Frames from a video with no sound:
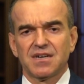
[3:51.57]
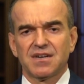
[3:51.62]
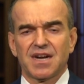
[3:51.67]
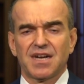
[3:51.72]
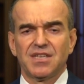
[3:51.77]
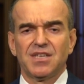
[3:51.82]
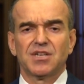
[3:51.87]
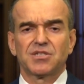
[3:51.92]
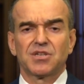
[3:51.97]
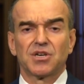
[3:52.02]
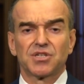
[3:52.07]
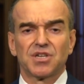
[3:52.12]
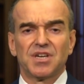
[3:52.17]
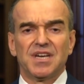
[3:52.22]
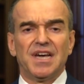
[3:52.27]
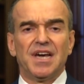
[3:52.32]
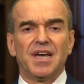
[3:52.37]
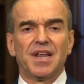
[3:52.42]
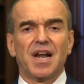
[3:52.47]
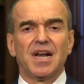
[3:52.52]
конечно
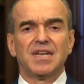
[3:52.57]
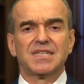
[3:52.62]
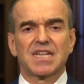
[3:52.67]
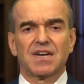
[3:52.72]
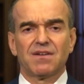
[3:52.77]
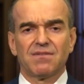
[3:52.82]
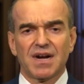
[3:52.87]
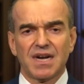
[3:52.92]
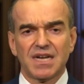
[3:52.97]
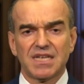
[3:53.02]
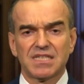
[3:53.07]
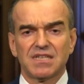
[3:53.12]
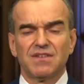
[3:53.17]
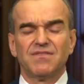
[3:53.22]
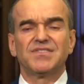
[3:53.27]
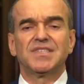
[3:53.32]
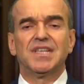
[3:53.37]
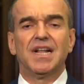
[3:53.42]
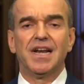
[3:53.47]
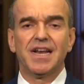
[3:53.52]
же, реализовались
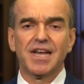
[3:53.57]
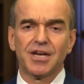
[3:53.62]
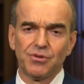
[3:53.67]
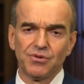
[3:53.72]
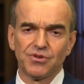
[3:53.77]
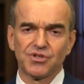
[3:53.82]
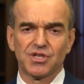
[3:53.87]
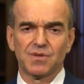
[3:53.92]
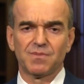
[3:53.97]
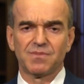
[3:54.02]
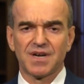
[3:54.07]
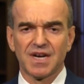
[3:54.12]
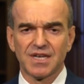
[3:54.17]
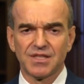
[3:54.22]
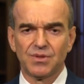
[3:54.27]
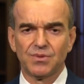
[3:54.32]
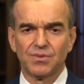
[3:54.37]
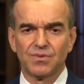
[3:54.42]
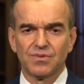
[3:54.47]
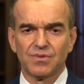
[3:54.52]
в следующем
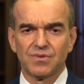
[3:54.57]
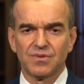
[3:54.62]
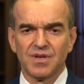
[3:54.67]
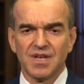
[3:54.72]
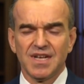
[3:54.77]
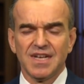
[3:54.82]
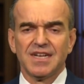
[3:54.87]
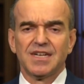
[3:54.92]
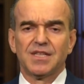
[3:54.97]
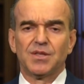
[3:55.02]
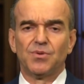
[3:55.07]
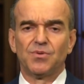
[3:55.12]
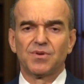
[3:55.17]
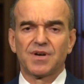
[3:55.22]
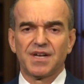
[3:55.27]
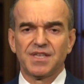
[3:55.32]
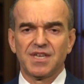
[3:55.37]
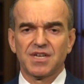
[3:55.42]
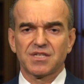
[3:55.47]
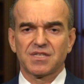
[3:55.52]
году. Ну и,
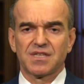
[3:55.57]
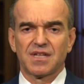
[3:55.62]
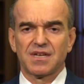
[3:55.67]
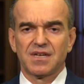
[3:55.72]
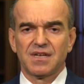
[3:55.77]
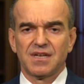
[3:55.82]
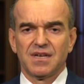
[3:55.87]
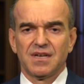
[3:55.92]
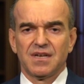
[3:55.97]
конечно,